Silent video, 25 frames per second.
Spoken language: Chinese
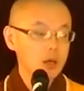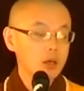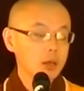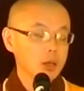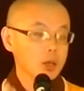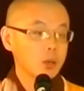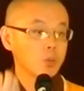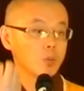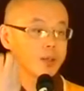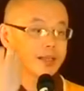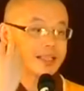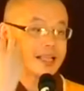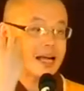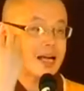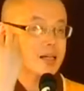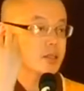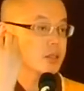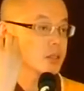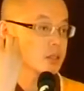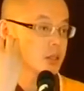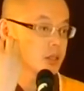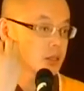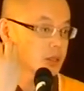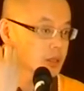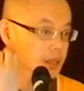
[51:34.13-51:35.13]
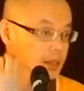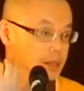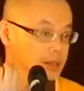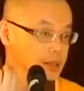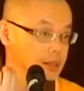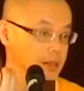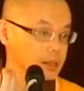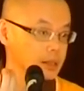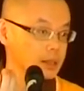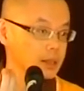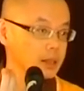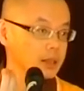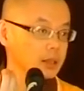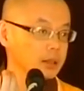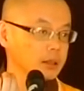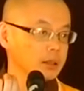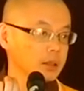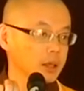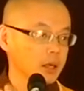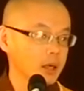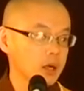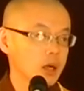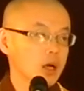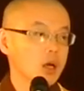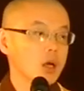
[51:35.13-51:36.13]
因为他是真心
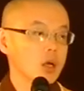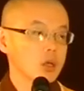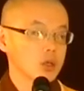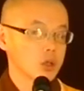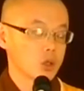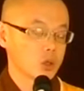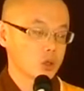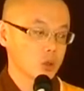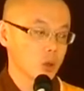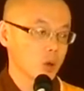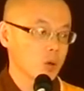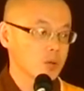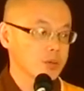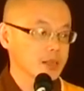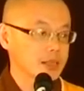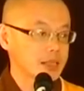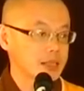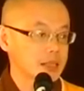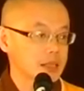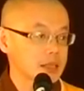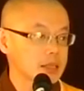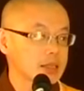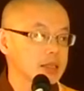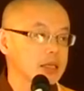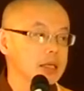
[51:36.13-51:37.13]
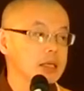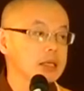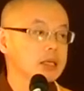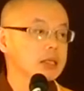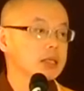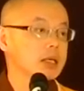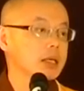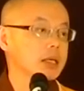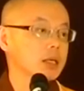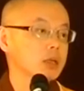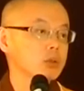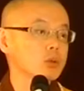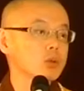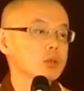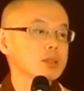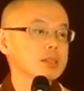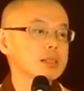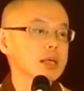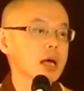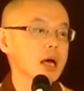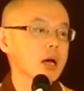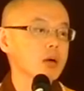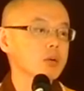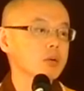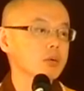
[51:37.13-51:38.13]
的，是从心里去
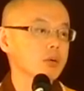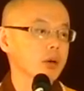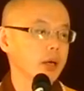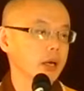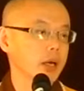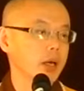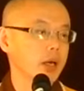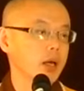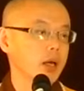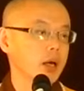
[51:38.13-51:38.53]
忏悔，